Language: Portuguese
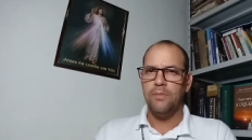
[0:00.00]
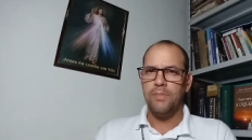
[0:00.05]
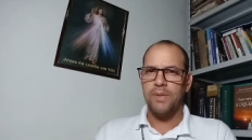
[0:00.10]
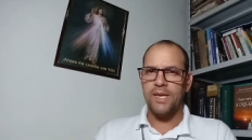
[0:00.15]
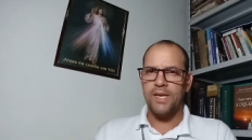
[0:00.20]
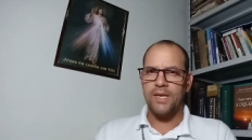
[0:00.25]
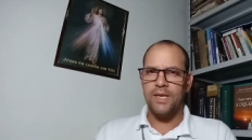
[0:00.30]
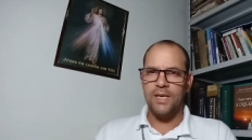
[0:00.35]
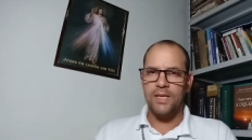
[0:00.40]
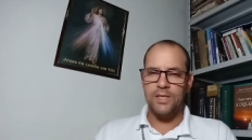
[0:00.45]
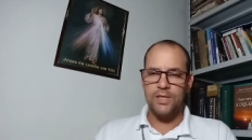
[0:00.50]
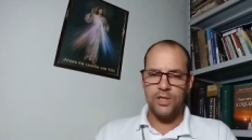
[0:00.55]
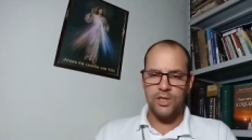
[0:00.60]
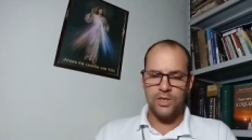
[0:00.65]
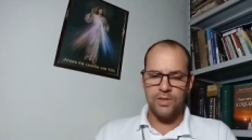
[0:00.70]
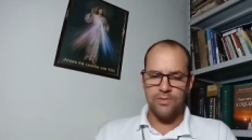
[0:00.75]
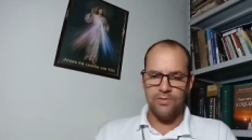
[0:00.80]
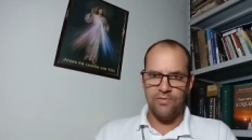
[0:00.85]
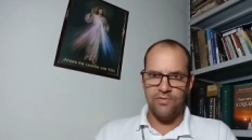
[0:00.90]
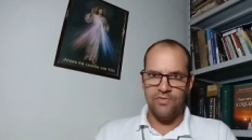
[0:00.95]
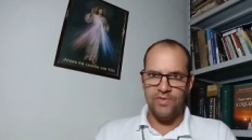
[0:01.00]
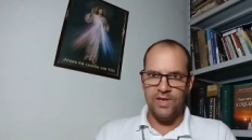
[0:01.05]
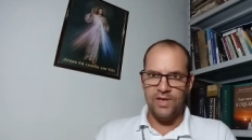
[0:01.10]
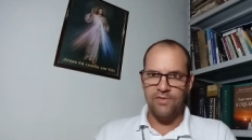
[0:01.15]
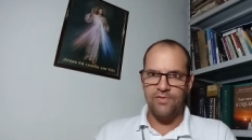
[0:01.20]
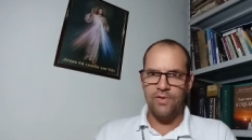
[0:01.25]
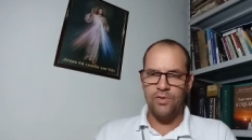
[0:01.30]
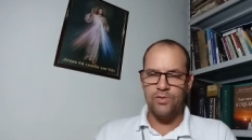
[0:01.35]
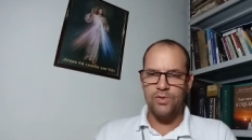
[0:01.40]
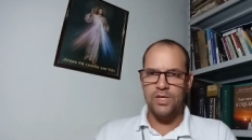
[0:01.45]
para que eles
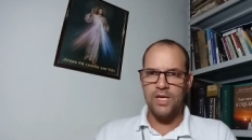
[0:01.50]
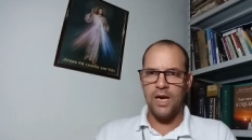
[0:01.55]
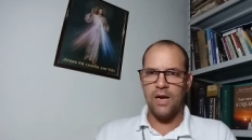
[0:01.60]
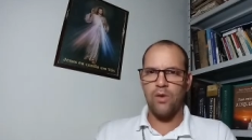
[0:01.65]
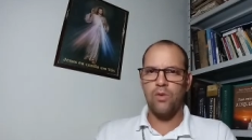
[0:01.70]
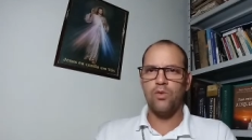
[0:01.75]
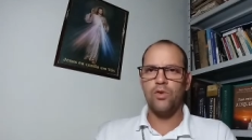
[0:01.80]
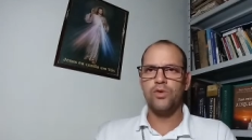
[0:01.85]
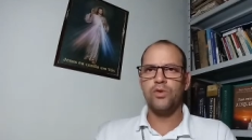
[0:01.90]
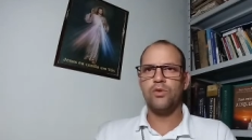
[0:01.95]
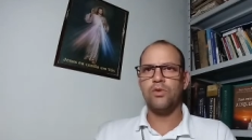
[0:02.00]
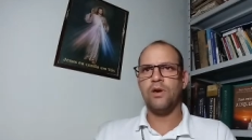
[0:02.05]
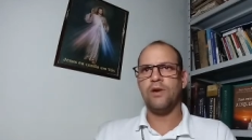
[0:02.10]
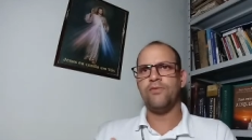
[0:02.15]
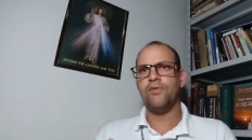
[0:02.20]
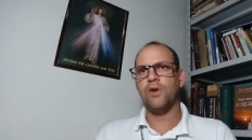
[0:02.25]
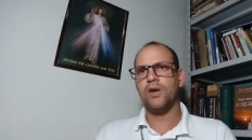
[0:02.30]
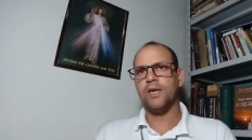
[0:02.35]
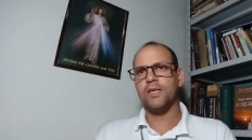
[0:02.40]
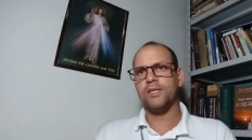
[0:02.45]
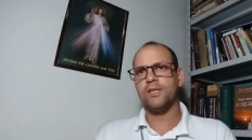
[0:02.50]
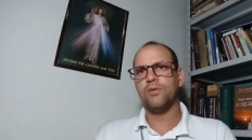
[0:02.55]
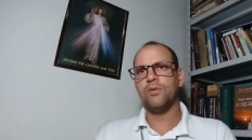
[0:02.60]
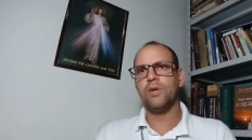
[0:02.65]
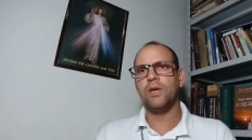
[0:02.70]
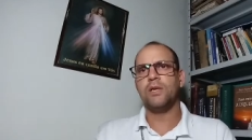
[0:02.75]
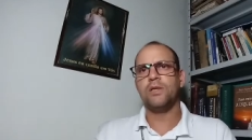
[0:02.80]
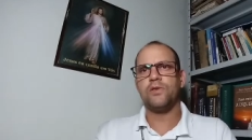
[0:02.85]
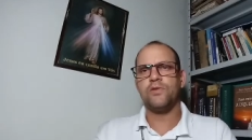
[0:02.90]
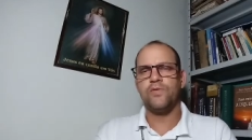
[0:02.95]
vivam de acordo com a vocação
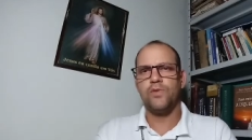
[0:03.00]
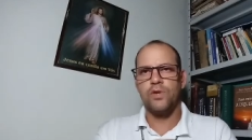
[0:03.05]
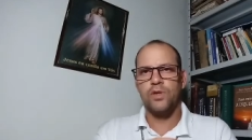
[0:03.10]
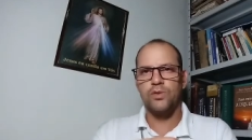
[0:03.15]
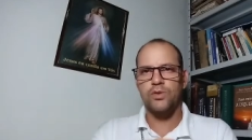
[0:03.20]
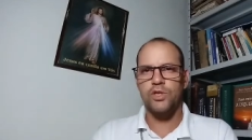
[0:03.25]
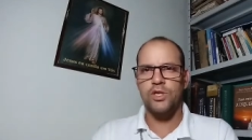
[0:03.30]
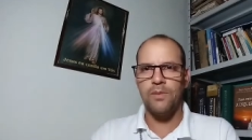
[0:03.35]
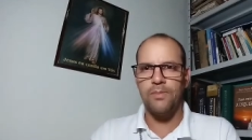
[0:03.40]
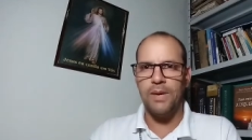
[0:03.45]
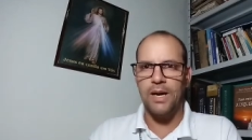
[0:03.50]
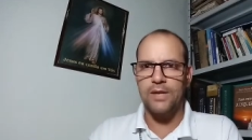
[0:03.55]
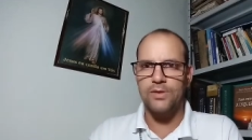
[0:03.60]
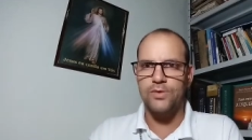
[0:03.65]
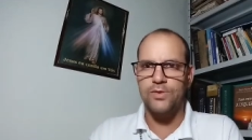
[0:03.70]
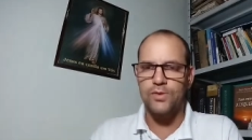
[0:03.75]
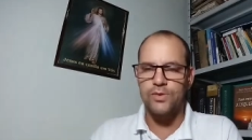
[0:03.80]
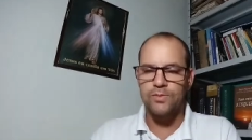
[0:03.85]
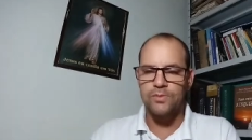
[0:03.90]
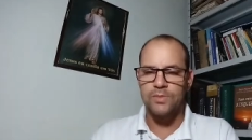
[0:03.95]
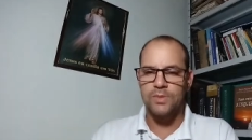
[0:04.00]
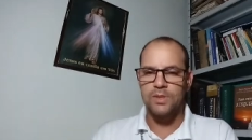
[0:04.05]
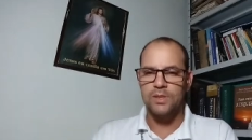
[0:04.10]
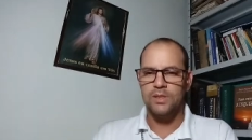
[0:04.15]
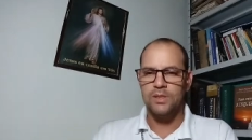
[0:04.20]
que eles foram chamados.